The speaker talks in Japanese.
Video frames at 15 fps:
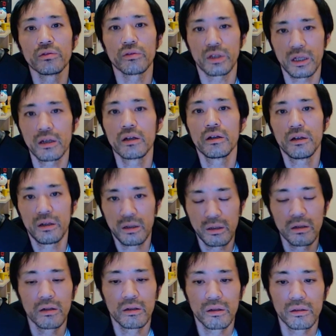で
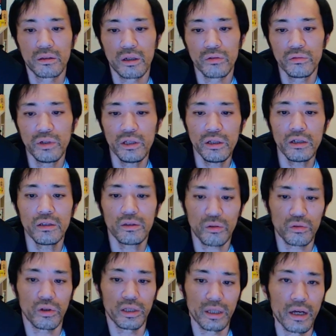だから売れないってこ
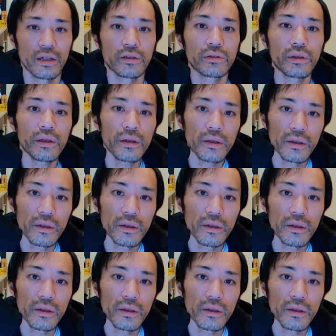とはないですね。